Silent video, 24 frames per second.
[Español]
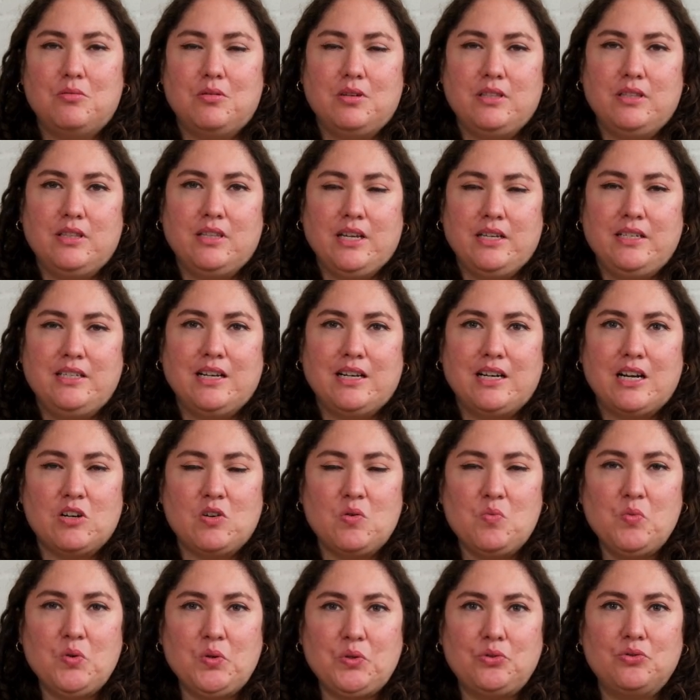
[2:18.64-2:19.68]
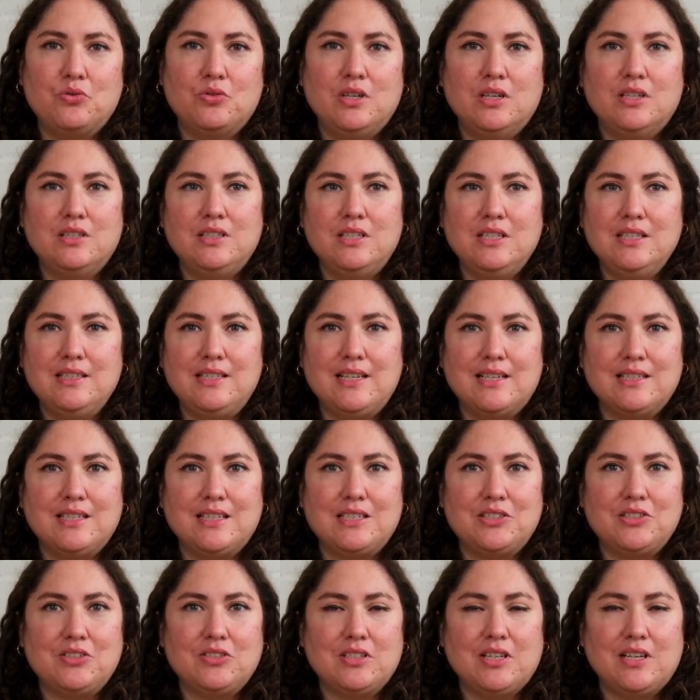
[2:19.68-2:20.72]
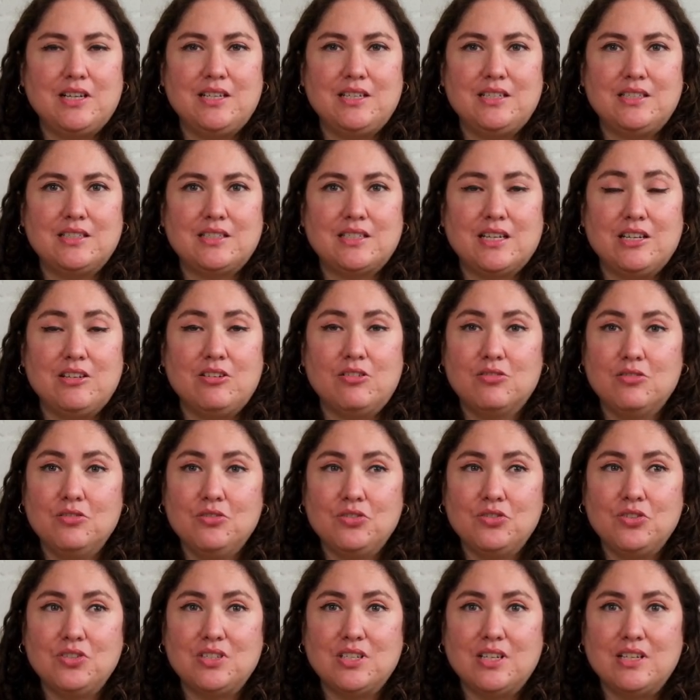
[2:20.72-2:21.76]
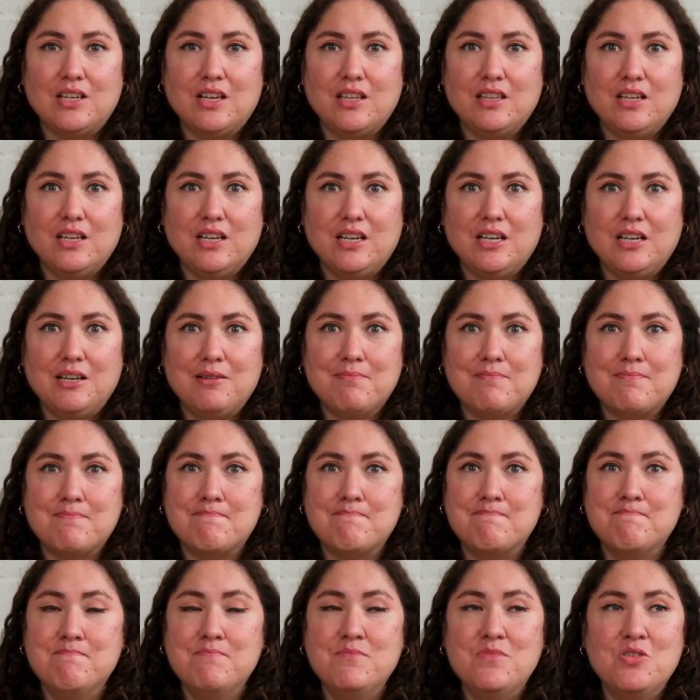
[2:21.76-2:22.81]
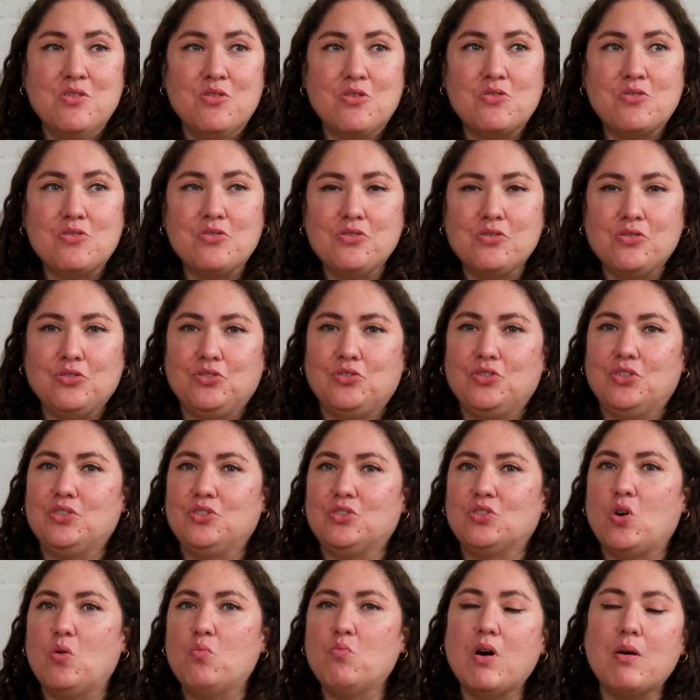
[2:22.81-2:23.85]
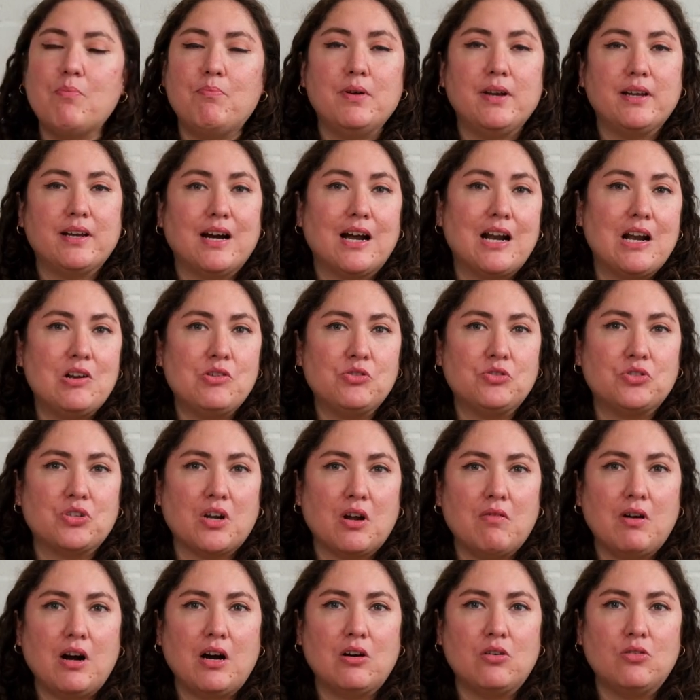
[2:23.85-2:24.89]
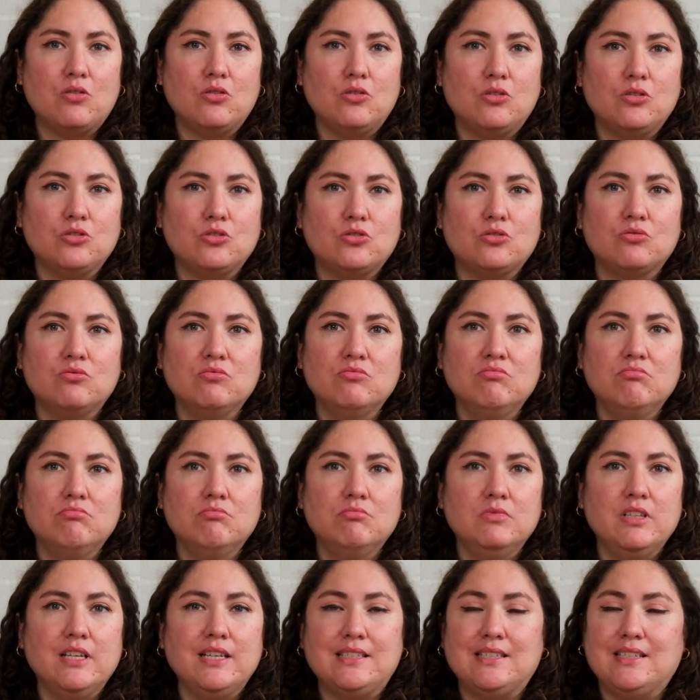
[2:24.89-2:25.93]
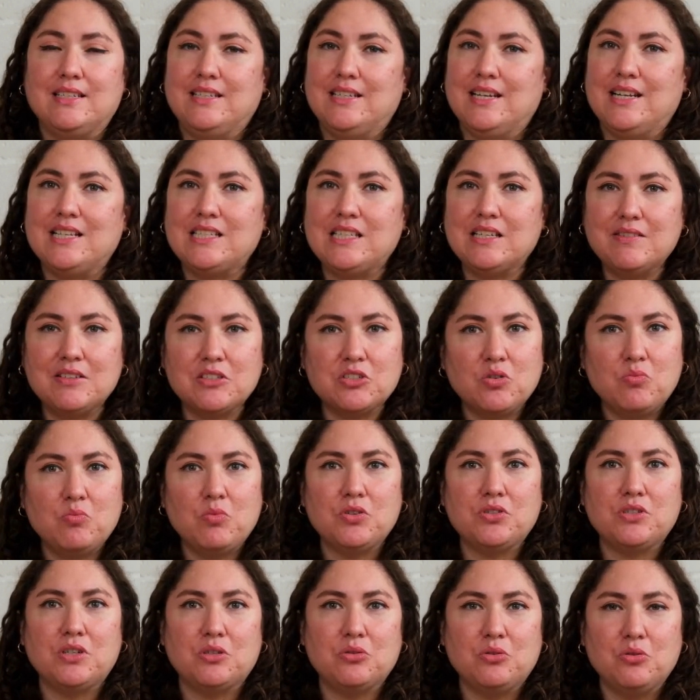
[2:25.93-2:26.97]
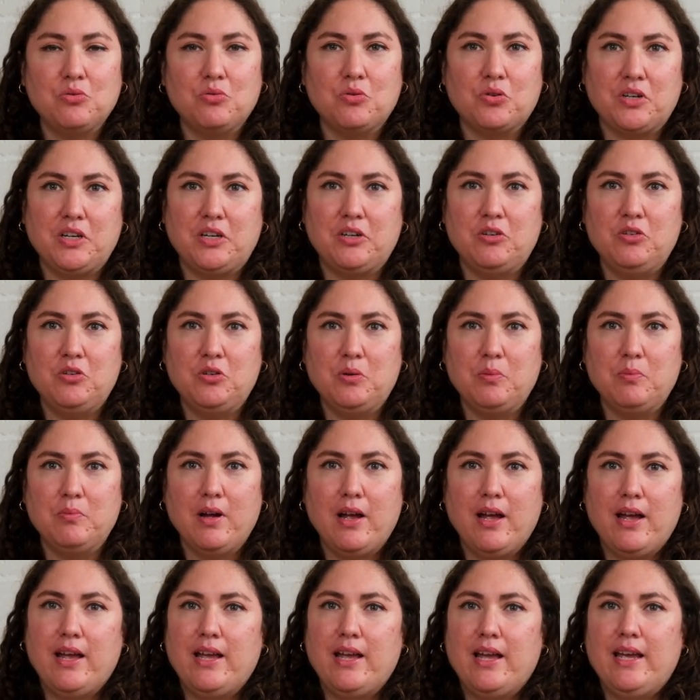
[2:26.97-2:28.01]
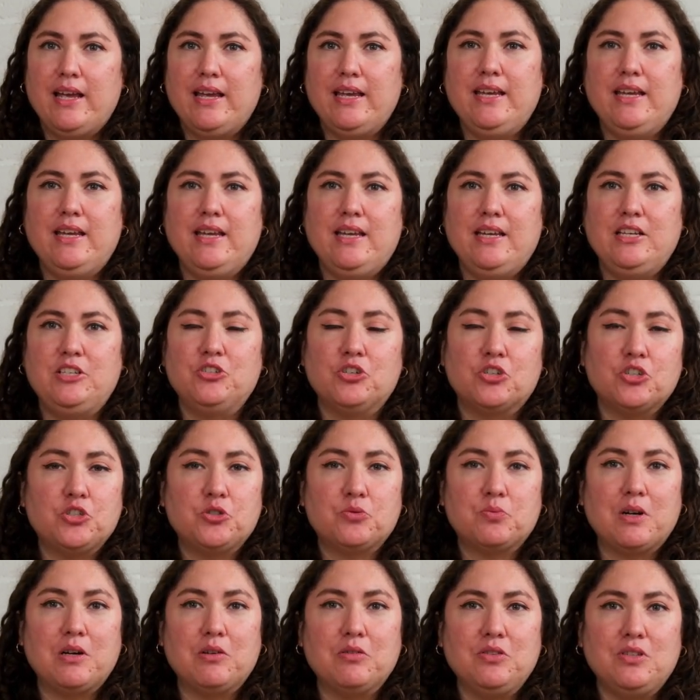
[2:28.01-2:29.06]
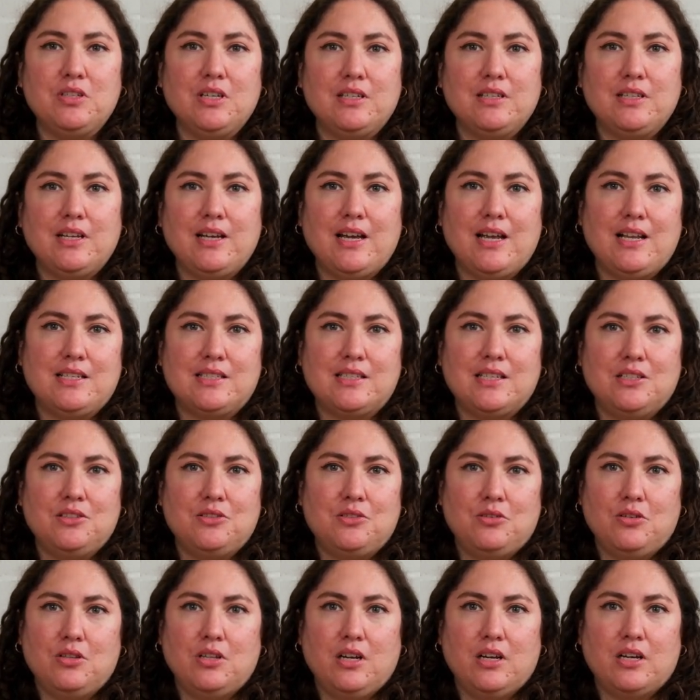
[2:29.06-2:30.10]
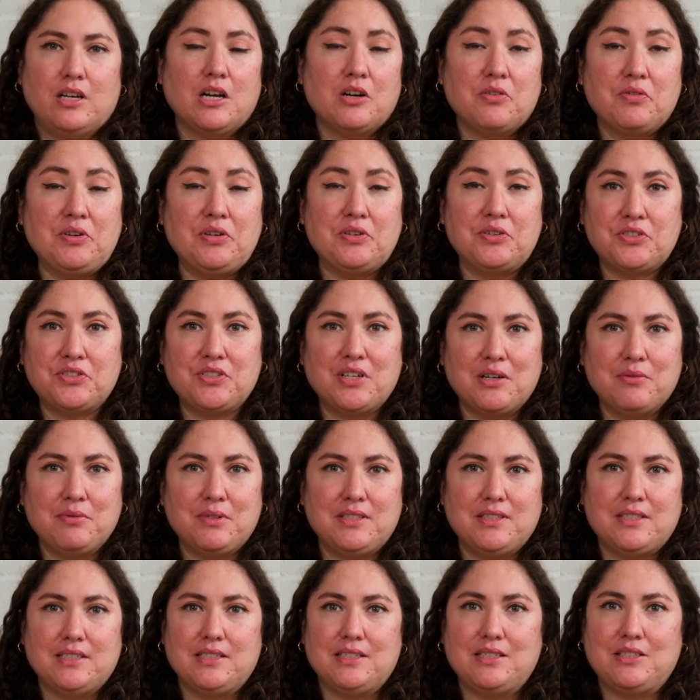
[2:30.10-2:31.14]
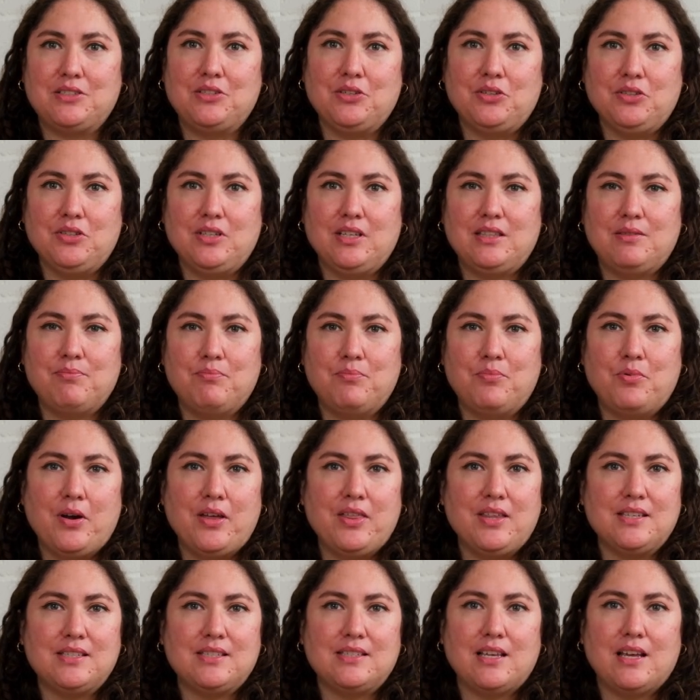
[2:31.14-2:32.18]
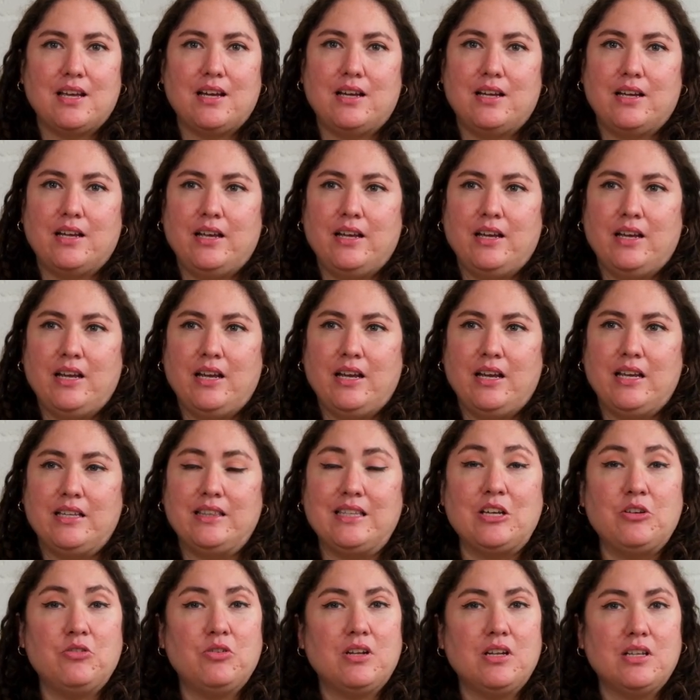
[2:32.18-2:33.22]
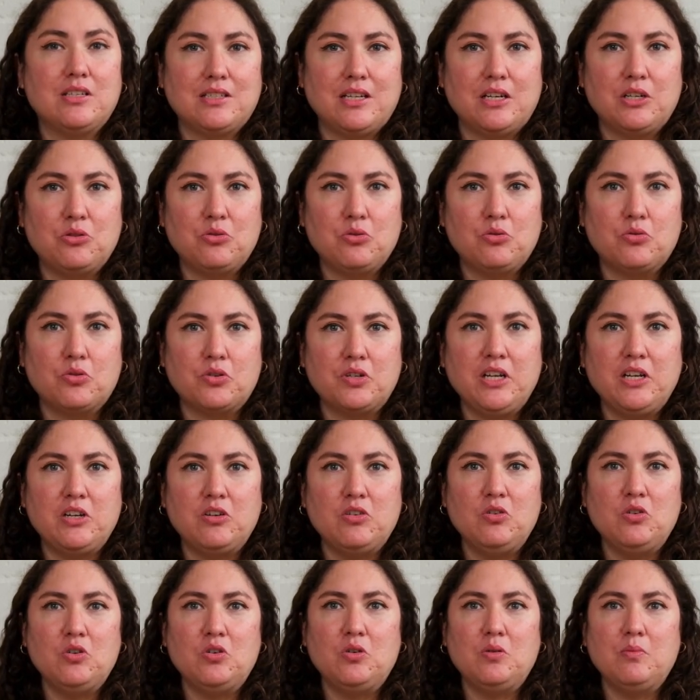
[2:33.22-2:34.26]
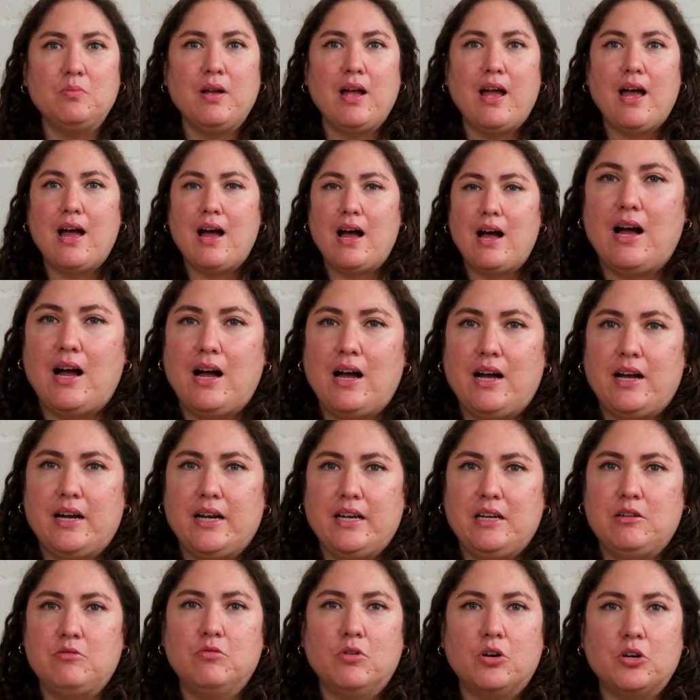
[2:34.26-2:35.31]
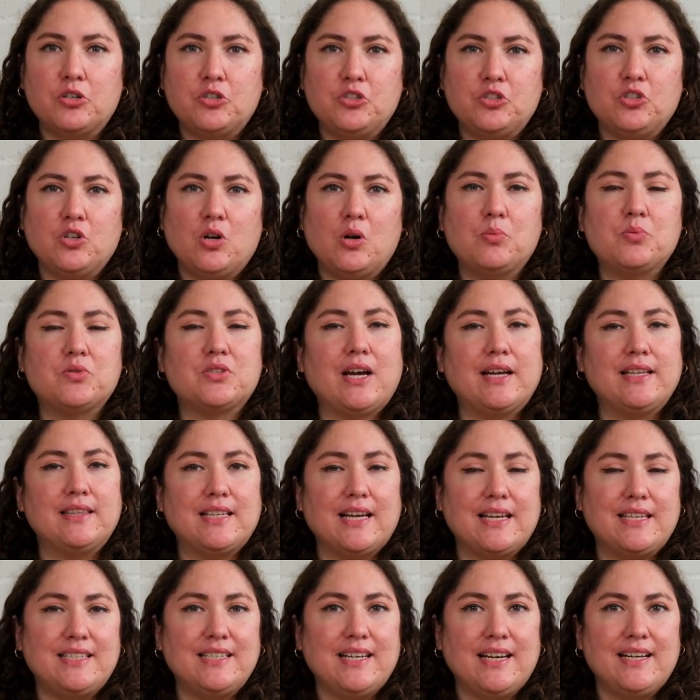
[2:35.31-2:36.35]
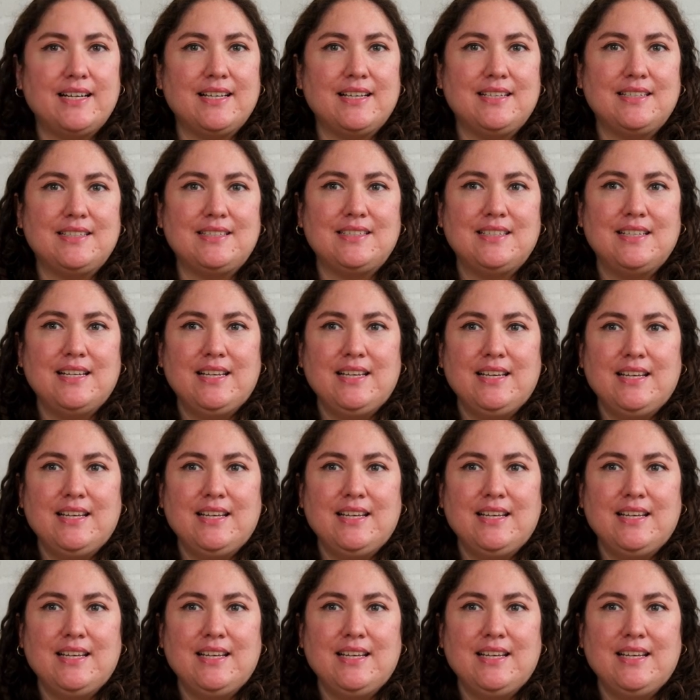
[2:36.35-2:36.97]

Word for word: de llegar como estudiante internacional es que no conoces a nadie, no conoces cómo aplicar a los trabajos, ni siquiera sabes cómo hacer tu currículum y George Brown tiene el centro de Career Services donde puedes eh, te ayudan a hacer tu currículum, hay workshops, hay talleres